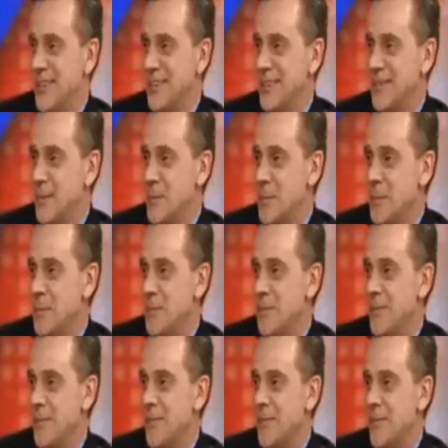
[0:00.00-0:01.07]
E tabi iki
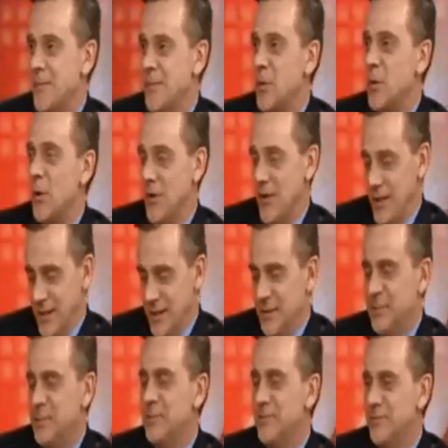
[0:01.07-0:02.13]
farklı tonda, tonda.
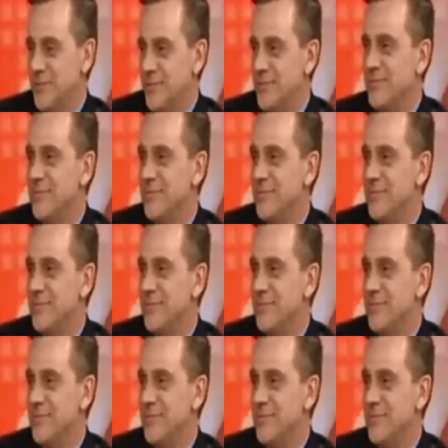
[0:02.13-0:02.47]
E, ama